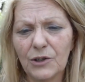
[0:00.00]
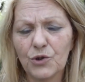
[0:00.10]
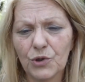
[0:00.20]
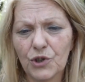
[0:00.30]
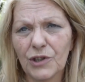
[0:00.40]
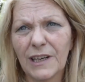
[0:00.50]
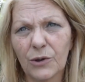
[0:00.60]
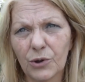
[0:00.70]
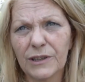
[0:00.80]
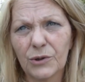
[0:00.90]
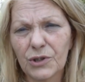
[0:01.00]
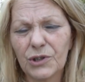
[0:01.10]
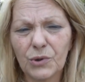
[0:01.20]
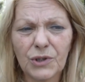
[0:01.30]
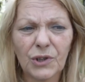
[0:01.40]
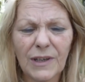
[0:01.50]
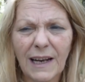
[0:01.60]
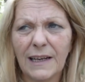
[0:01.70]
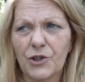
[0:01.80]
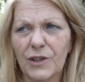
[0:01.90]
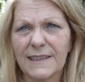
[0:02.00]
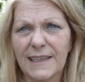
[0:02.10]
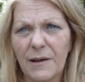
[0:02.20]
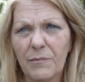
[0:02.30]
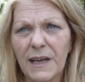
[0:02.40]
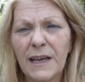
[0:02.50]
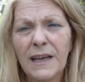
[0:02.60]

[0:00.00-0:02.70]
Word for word: i giudici della Corte Costituzionale, e CSM,